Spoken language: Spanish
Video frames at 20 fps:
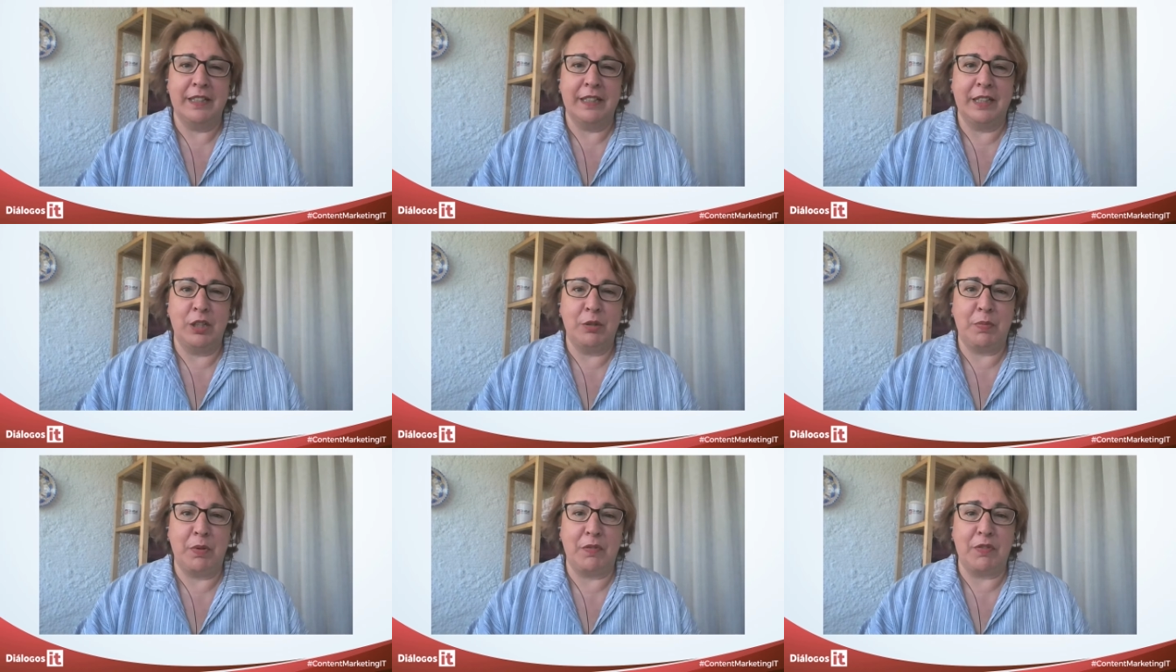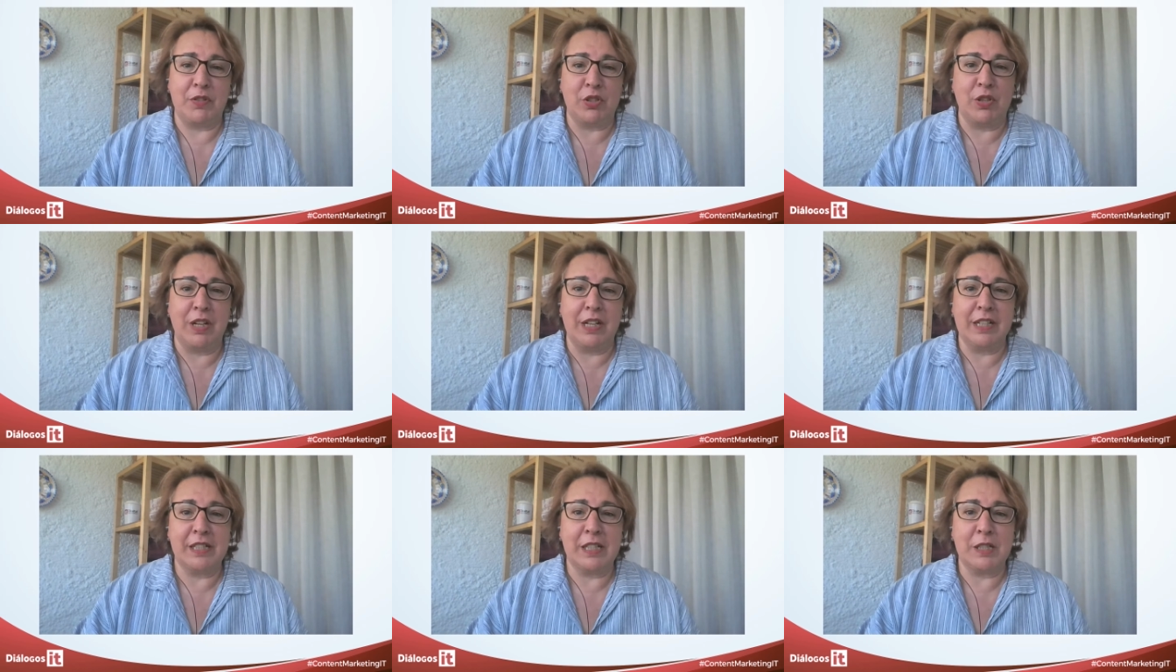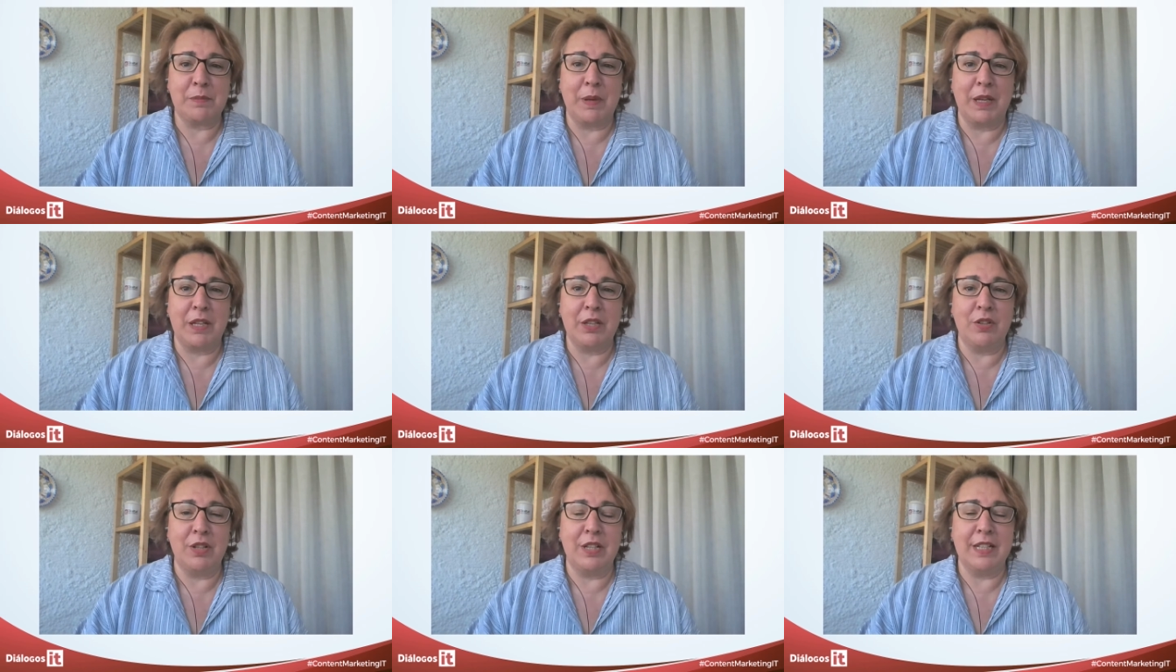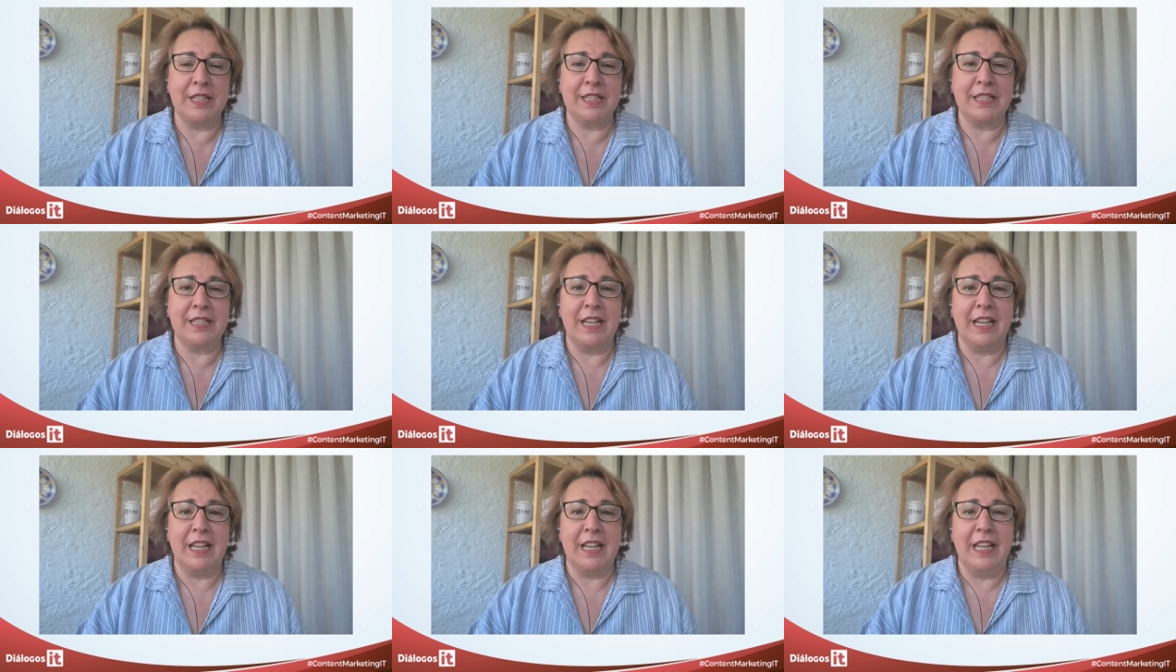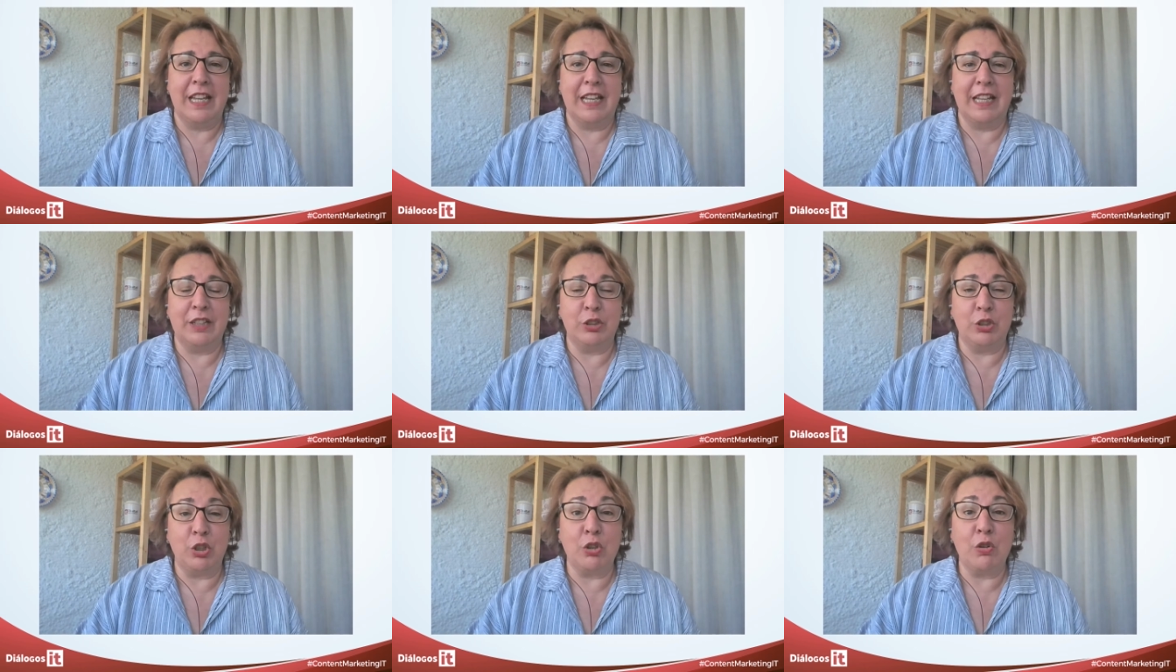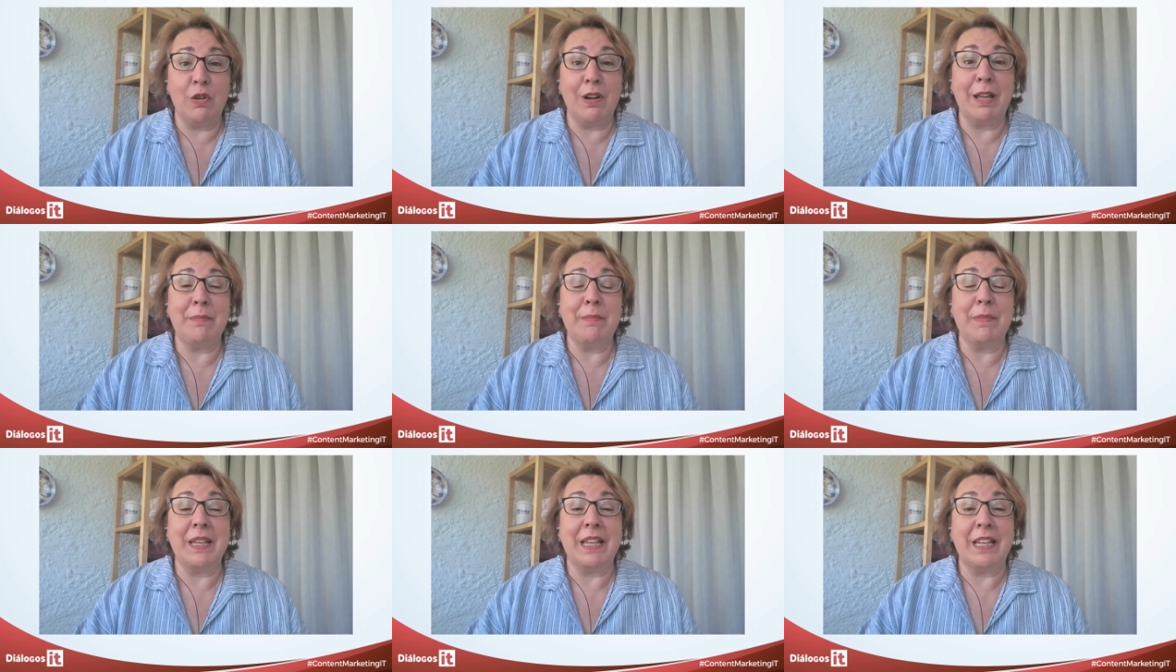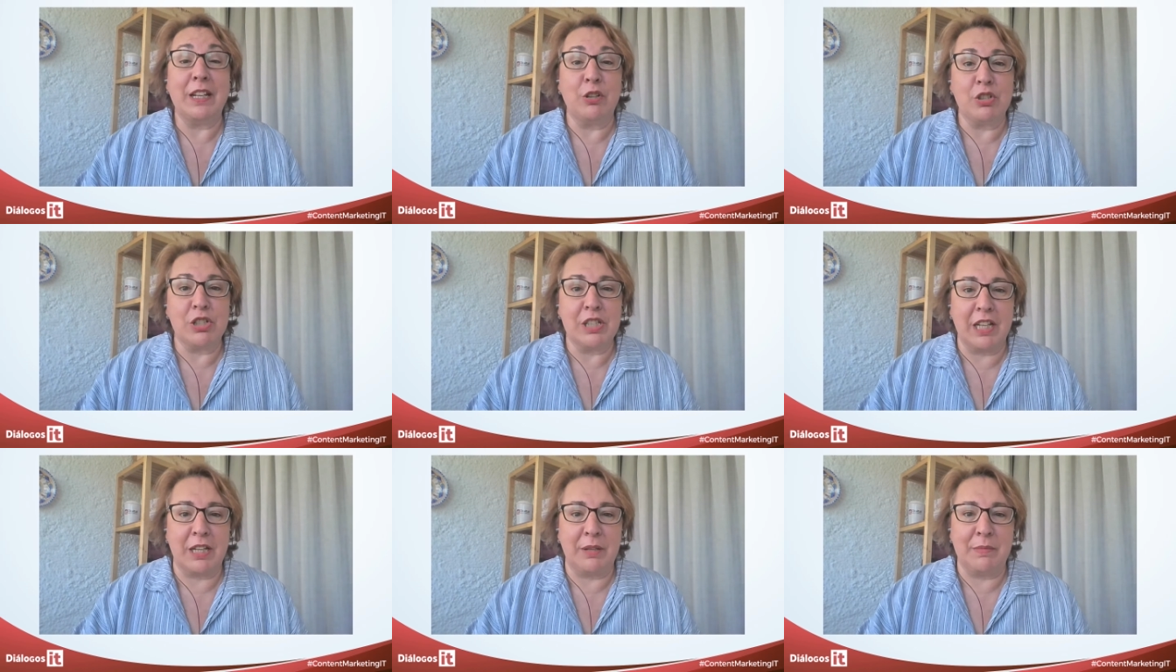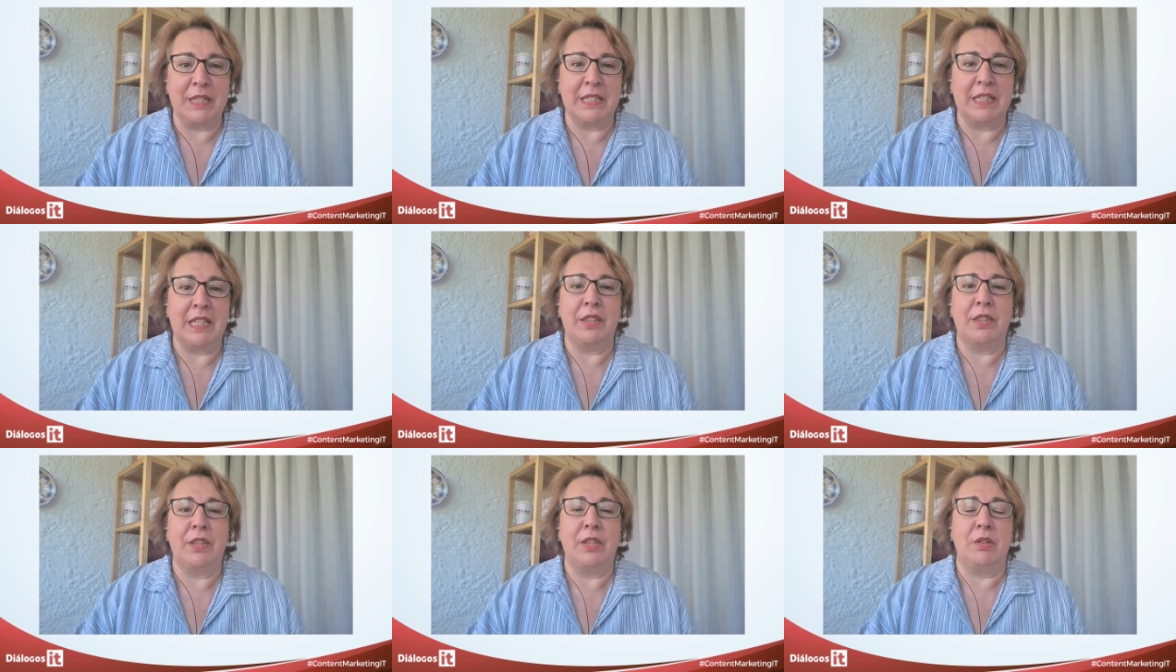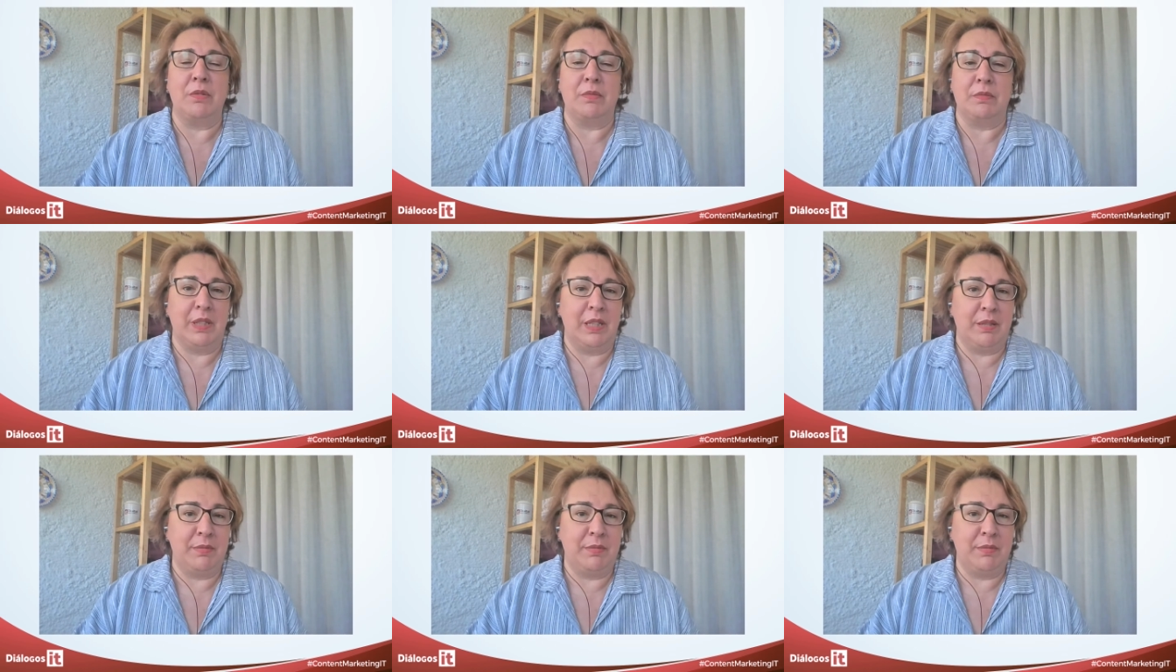de los profesionales españoles en torno a la microsegmentación,